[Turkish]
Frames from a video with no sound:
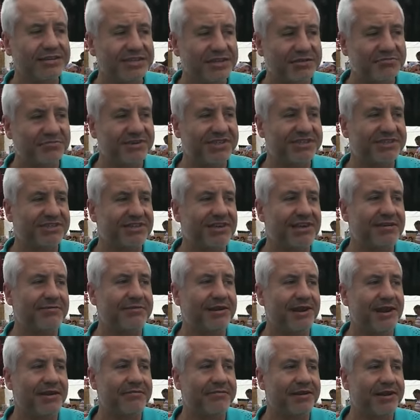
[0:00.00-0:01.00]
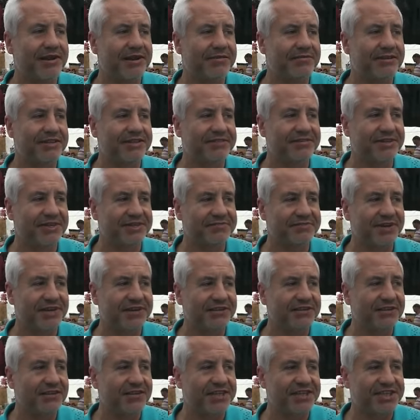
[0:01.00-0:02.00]
çıkmasıyla beraber yavaş yavaş
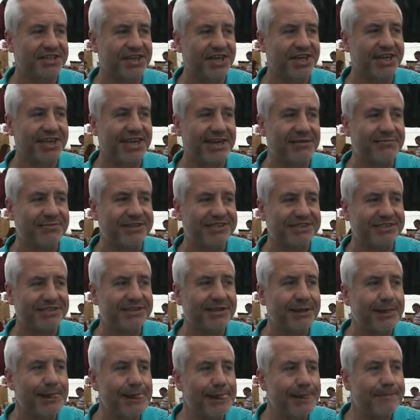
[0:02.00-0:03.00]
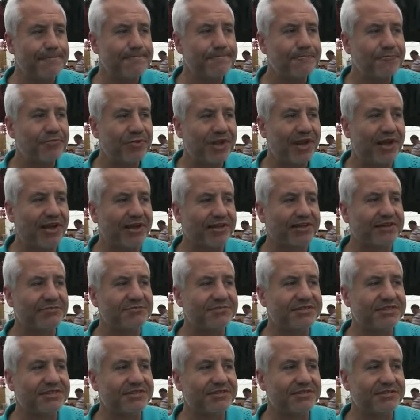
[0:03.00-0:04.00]
fiyatların aşağı gelmesi
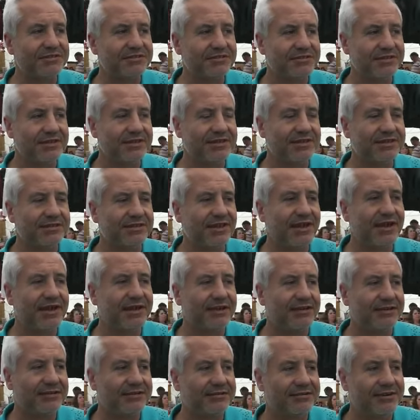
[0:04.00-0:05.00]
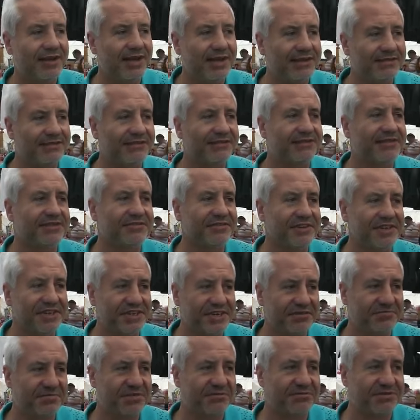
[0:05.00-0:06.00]
halkımızın e, daha rahat
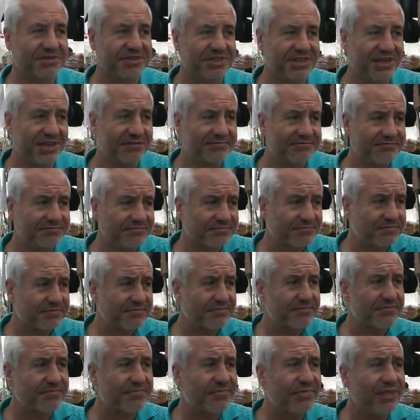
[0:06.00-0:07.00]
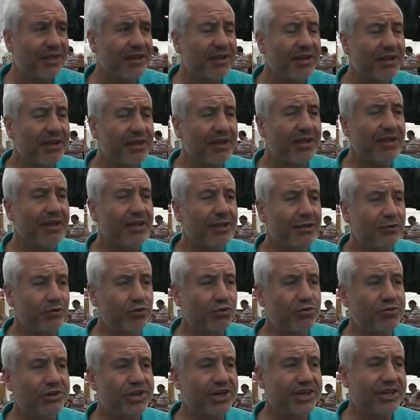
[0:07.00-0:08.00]
alışveriş yapabileceği
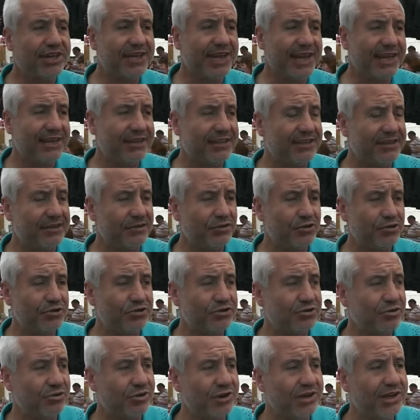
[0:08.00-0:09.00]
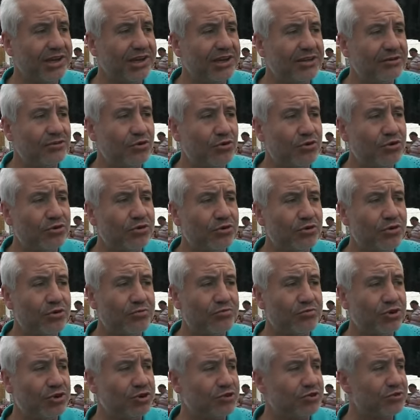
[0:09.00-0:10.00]
günlerin geldiğini gösteriyor. İlk 10 gün
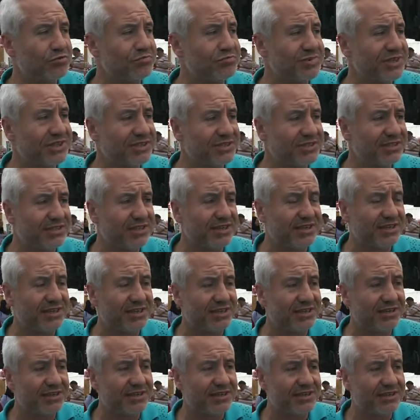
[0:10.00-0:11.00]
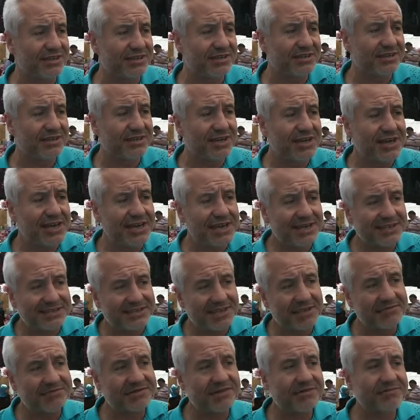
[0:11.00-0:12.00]
15 gün biz e,
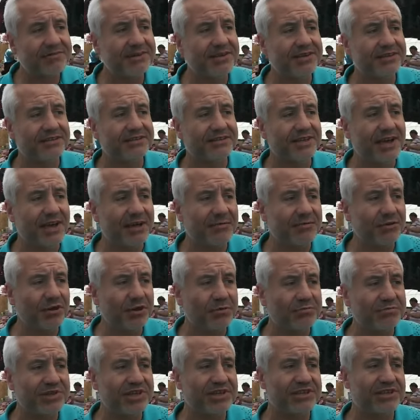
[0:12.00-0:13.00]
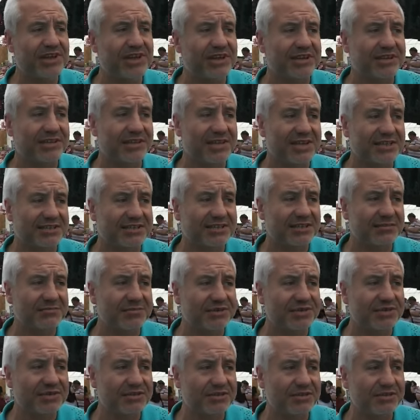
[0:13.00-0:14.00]
sebze ve gıda bölümündeki
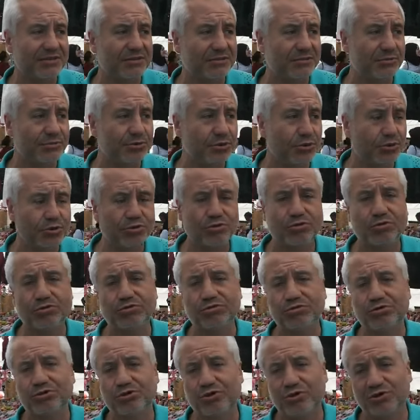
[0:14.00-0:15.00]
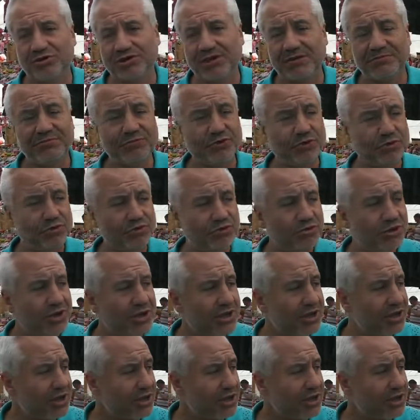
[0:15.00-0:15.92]
arkadaşlarımızın yoğun olduğunu gözlemliyoruz.